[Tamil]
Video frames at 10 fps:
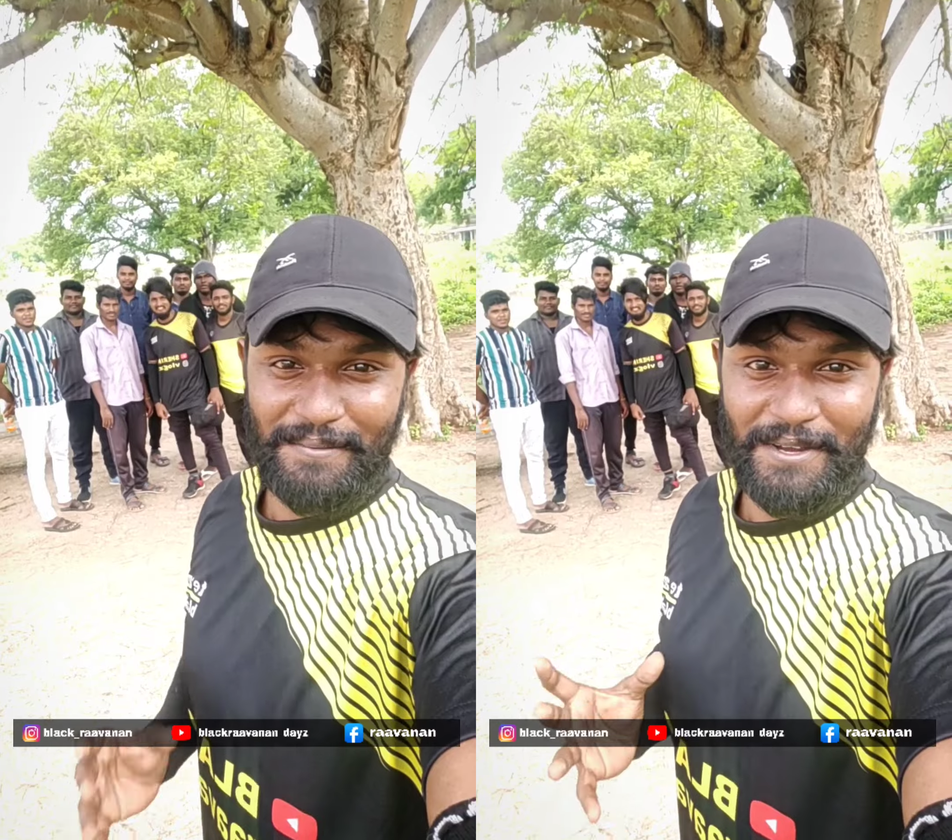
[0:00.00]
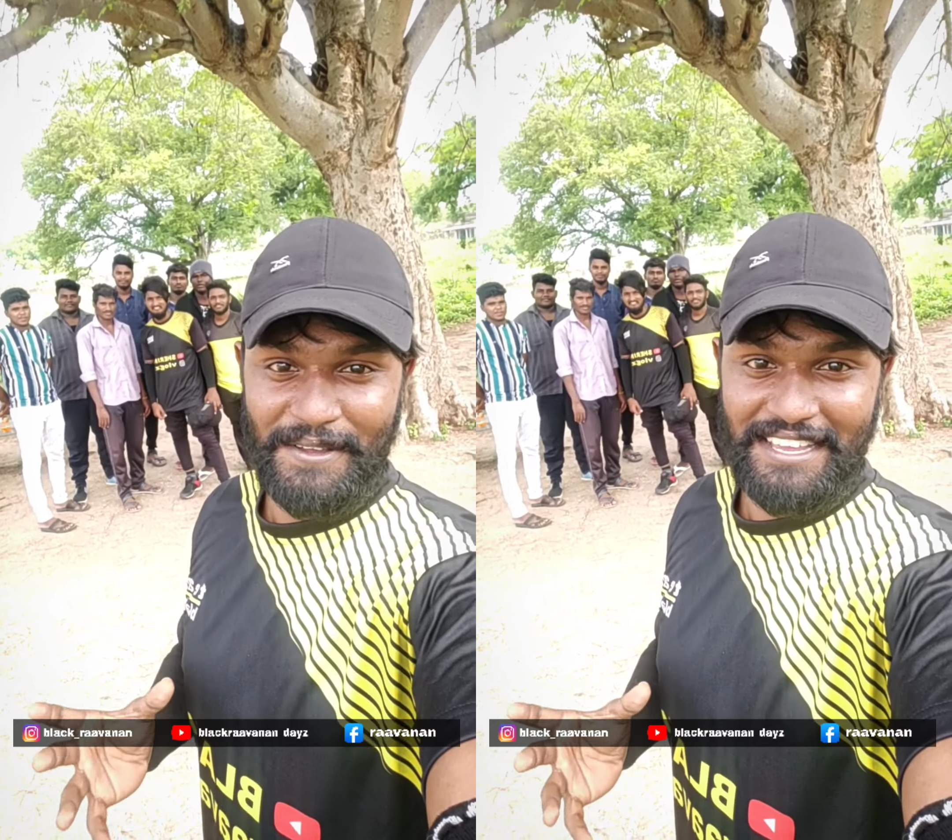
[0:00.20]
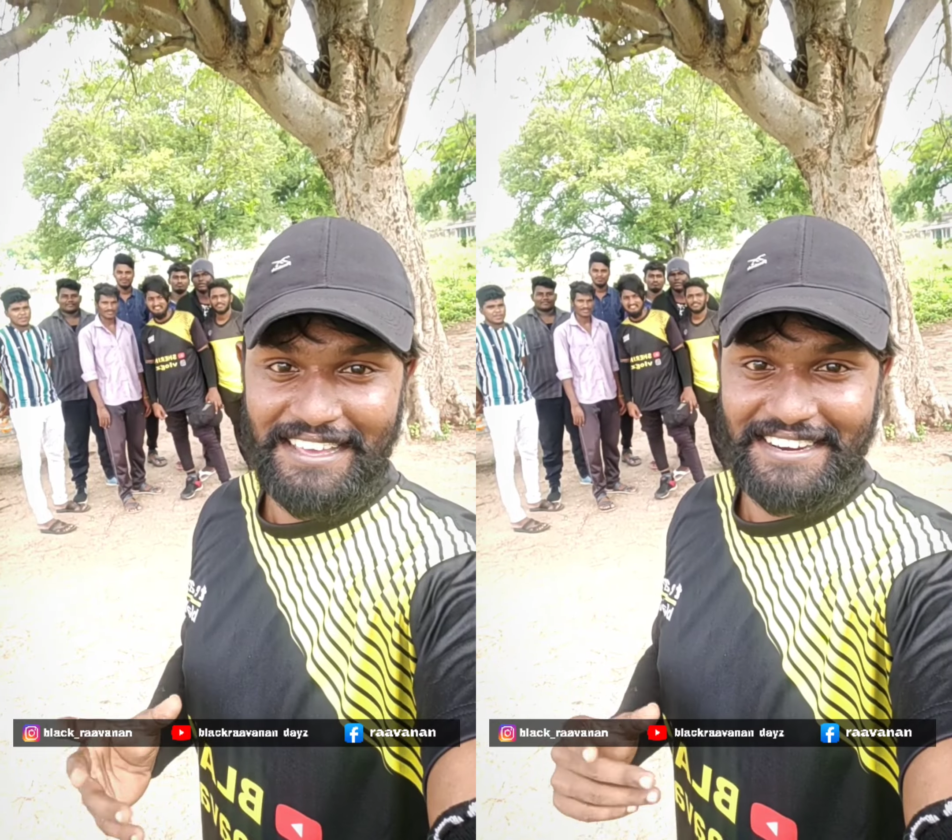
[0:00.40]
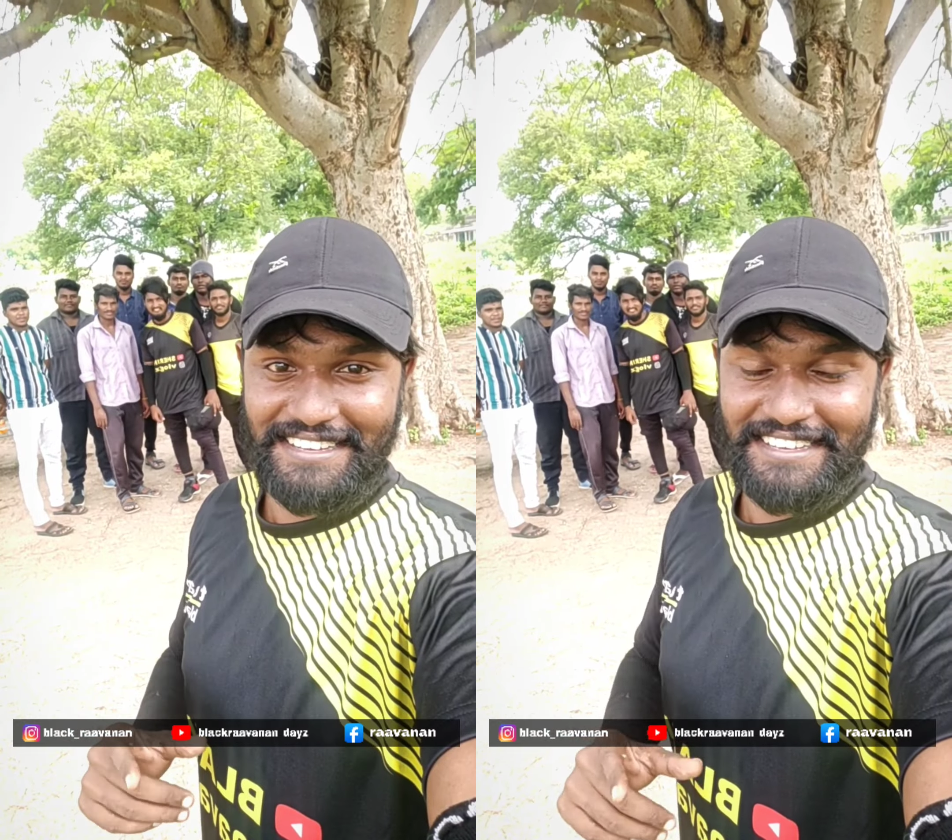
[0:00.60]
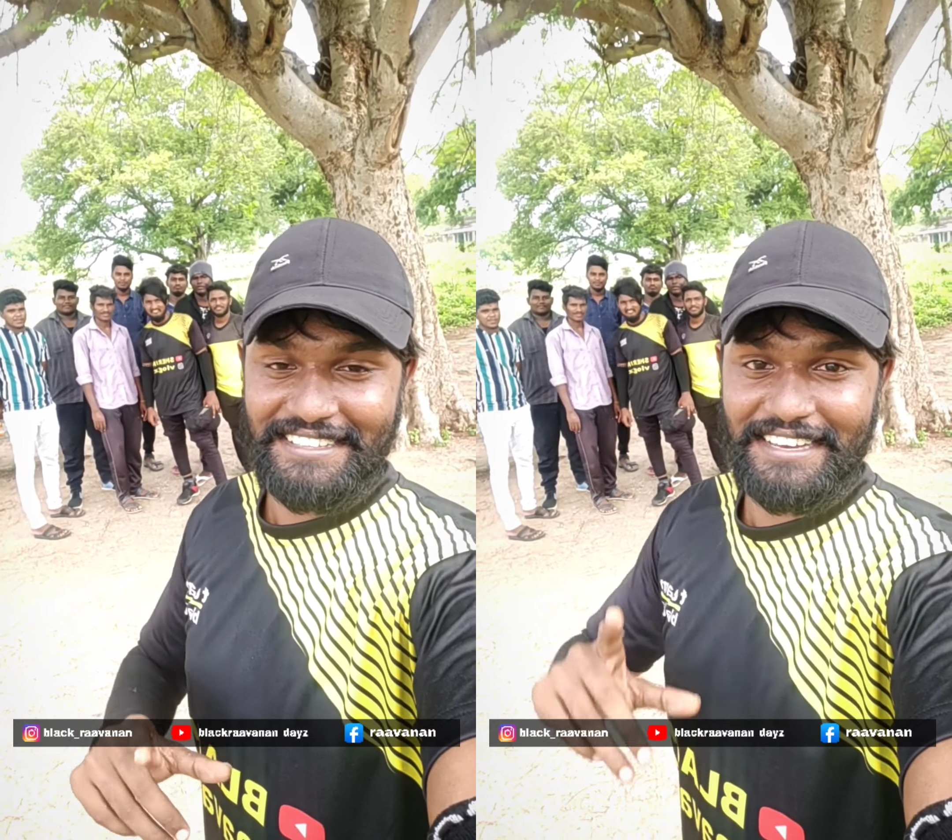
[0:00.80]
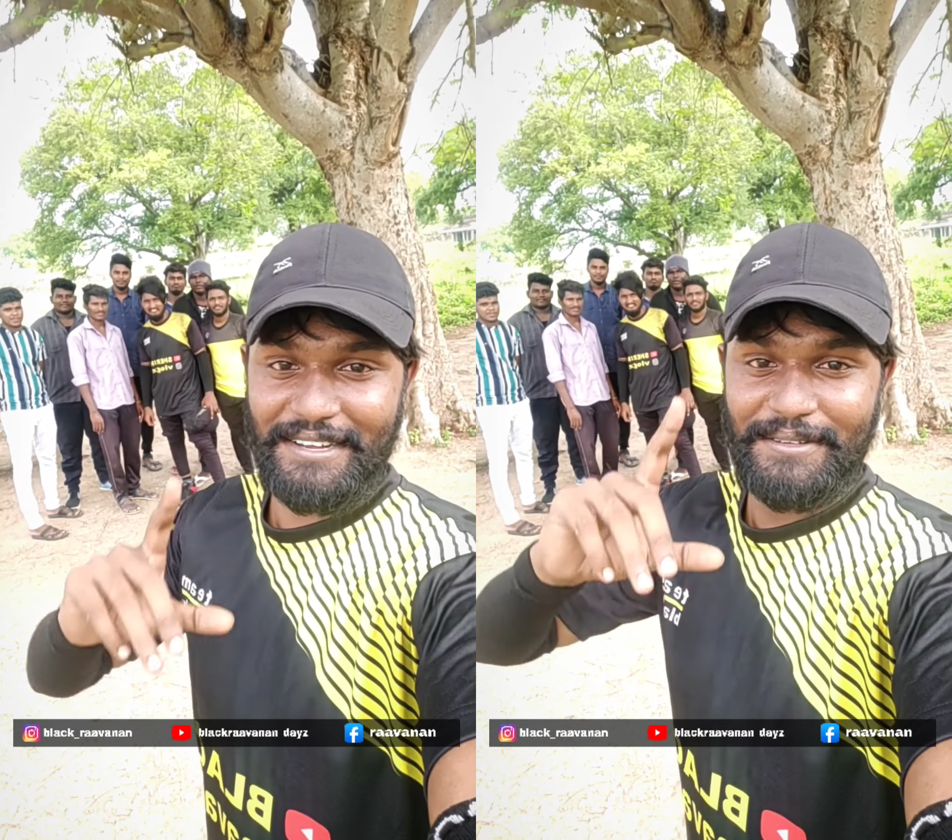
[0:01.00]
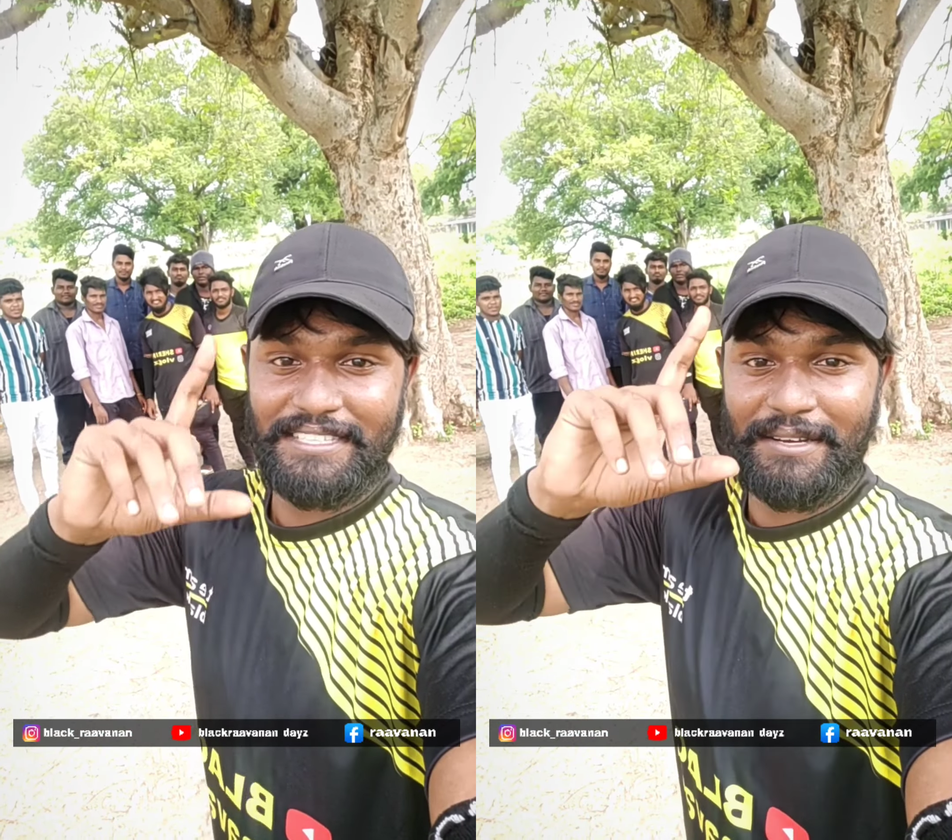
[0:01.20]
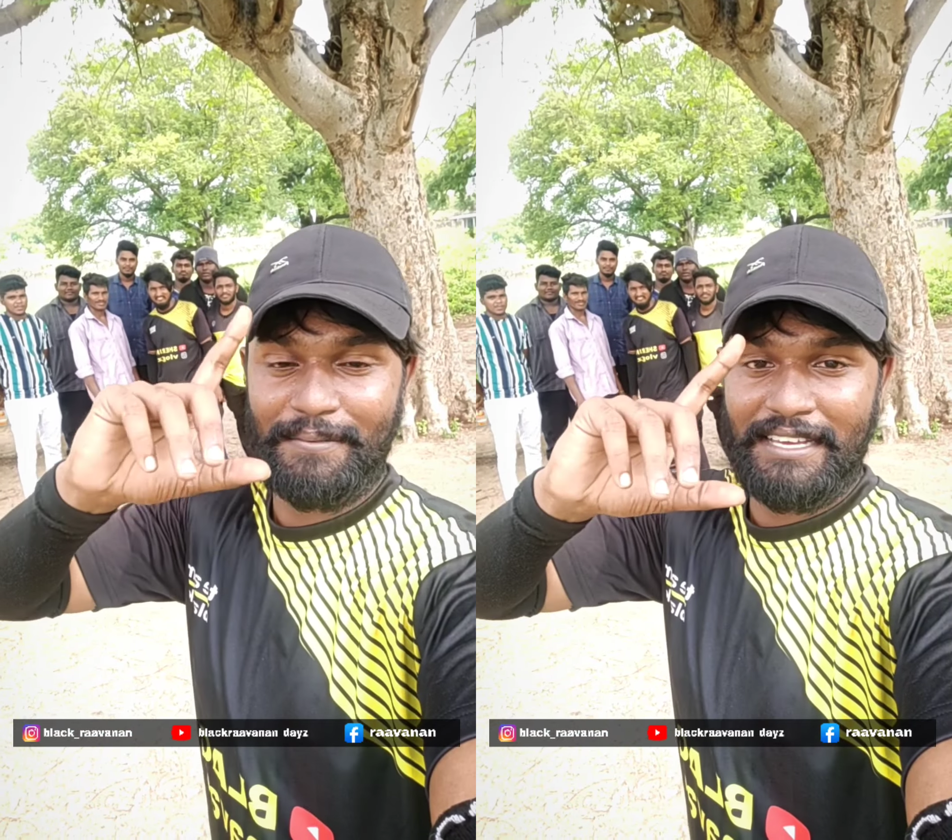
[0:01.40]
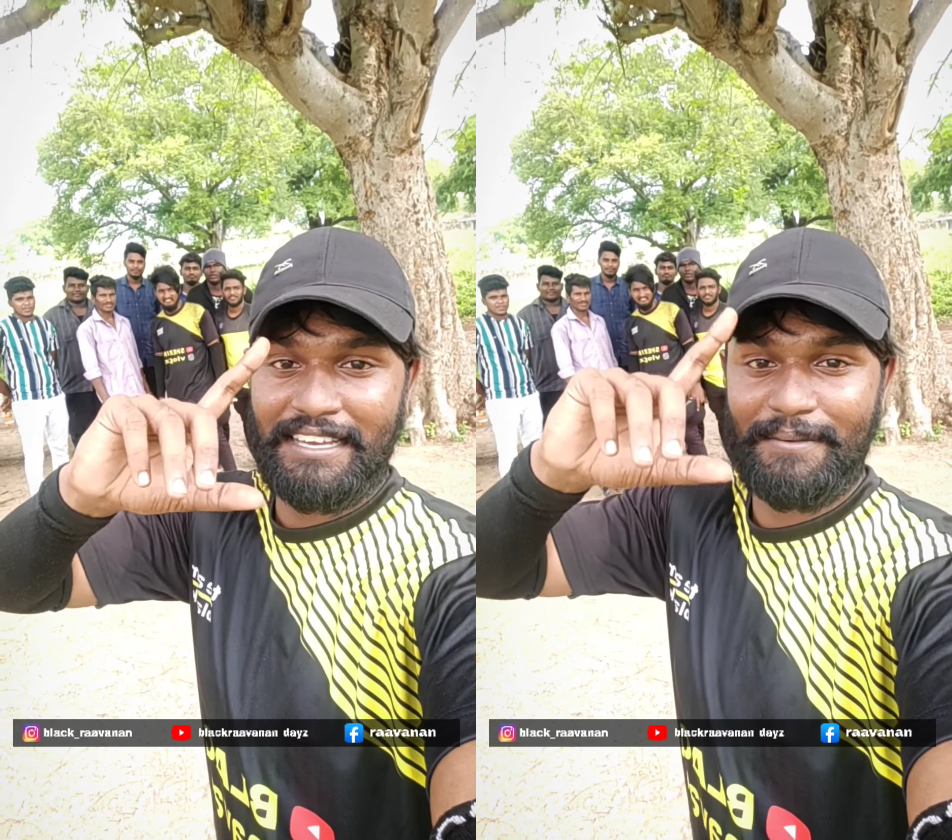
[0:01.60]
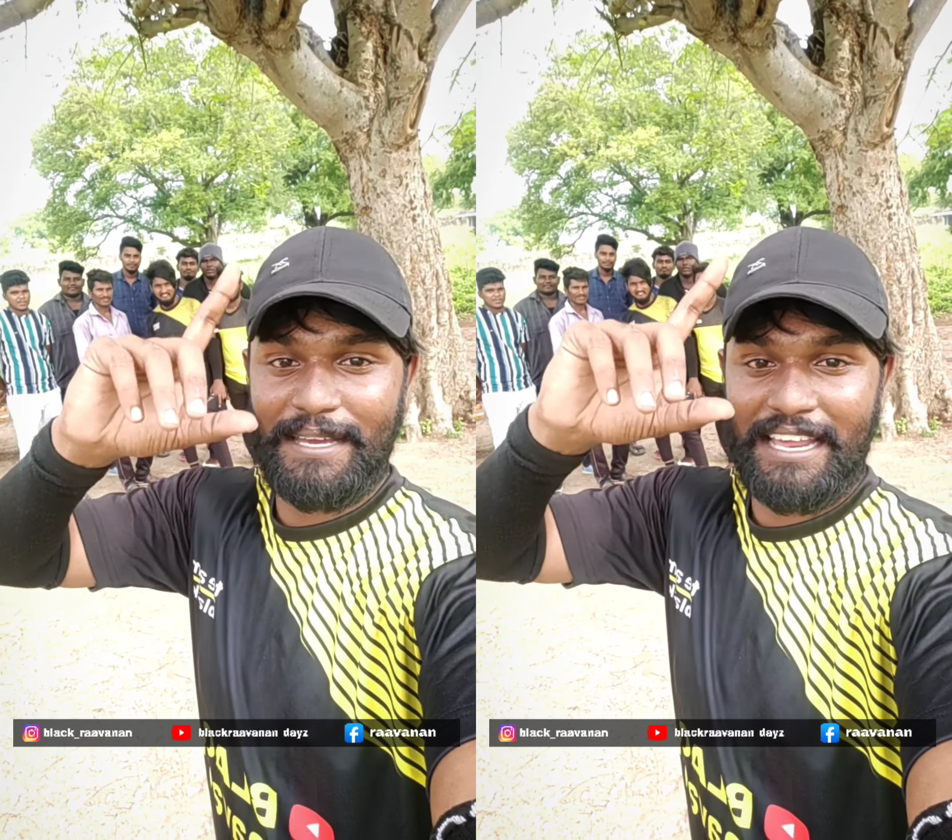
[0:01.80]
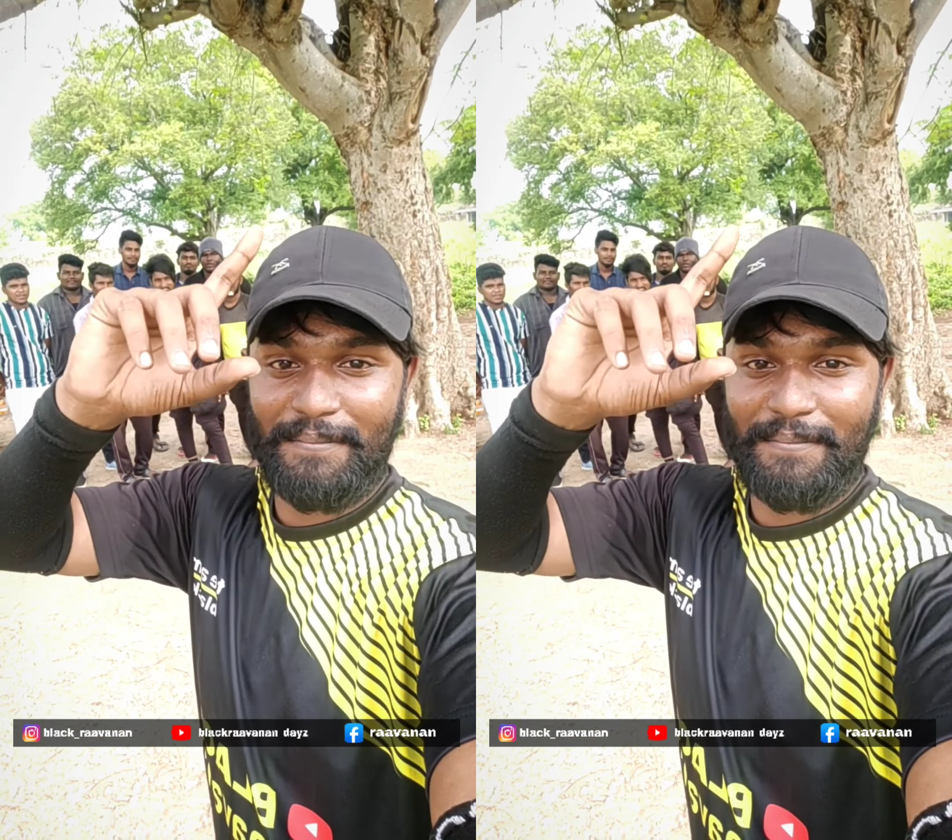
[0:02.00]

ரொம்ப வெயிலா இருக்கு நாங்கள் வந்து அப்படியே